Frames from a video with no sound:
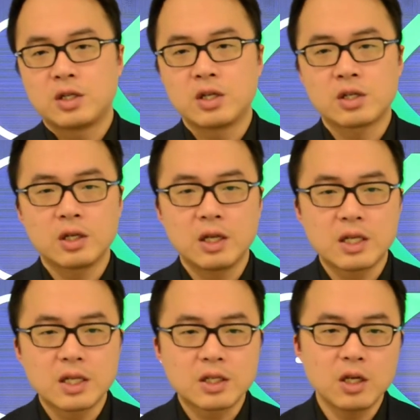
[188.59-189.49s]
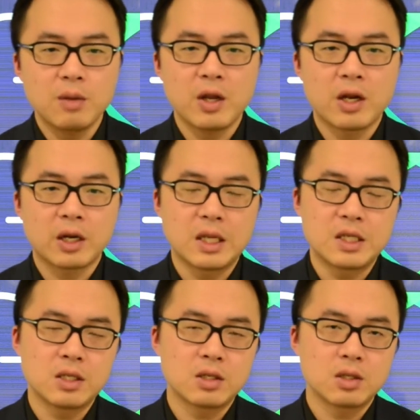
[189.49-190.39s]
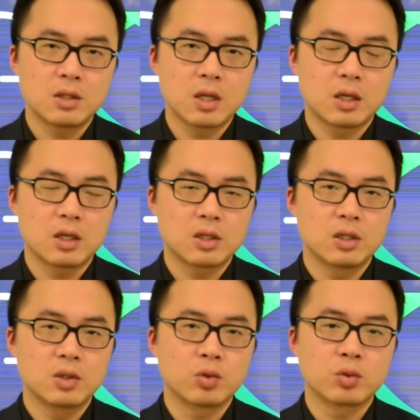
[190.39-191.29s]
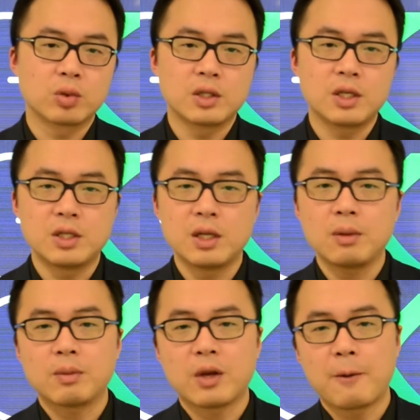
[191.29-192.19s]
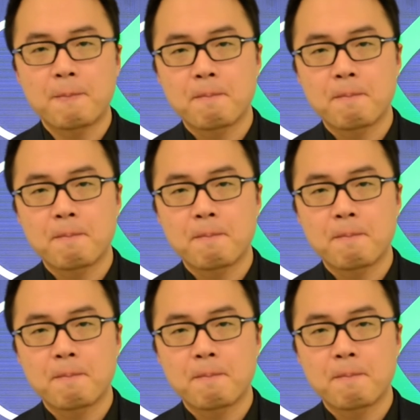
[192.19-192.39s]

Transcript: 其实呢，也在侧面呢给经济增长呢是注入了信心啊。